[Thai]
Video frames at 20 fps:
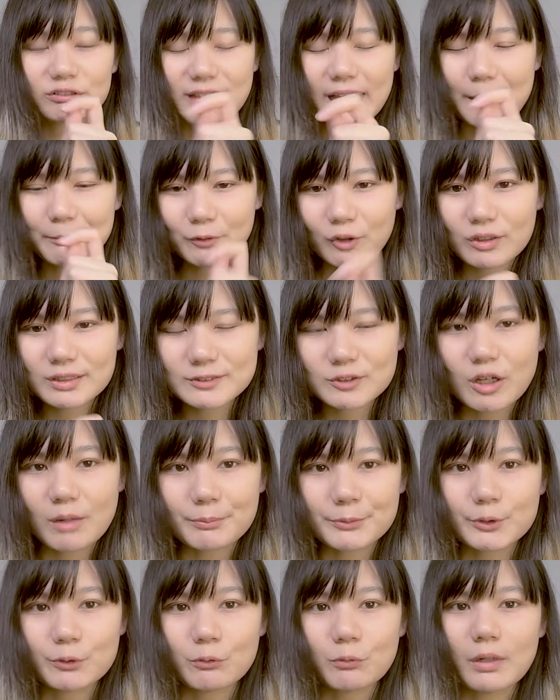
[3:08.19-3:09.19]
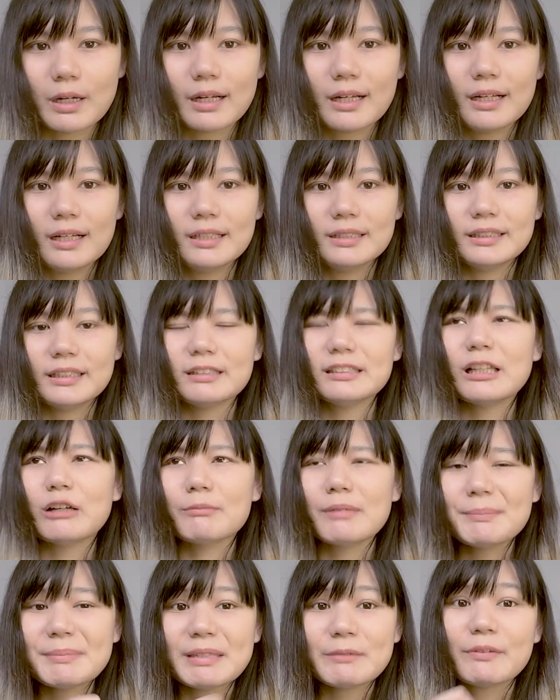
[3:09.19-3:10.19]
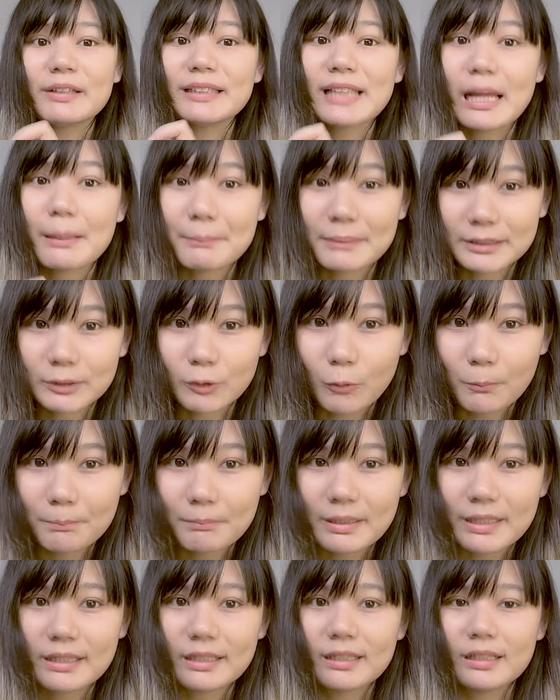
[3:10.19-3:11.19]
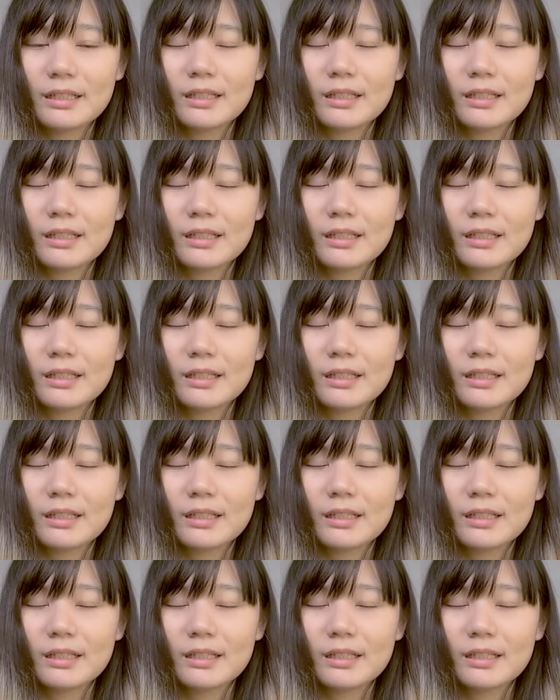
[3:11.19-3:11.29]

ทำข้อสอบอยู่อะแล้วเราไม่มีเวลามาลบอะ